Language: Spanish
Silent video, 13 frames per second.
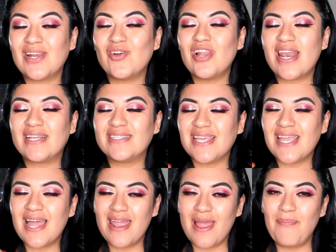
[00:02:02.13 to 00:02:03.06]
con la
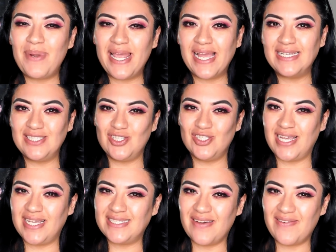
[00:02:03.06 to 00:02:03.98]
reseña y aplicación
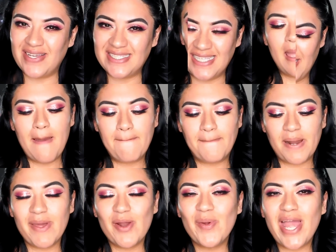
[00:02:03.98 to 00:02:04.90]
de esta base.
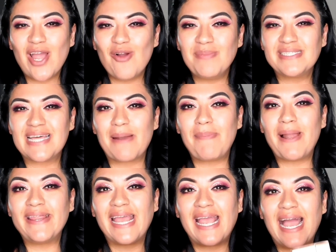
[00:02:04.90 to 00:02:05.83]
Primero voy a comenzar
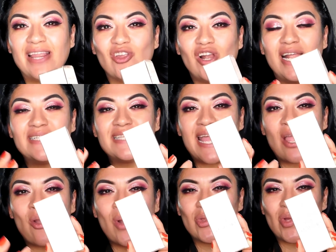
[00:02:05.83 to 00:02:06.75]
platicándoles
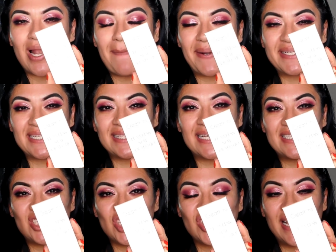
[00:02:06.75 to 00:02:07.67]
en cuanto a la
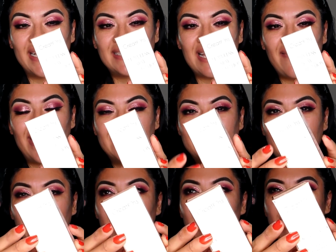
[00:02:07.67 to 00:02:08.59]
presentación de esta base.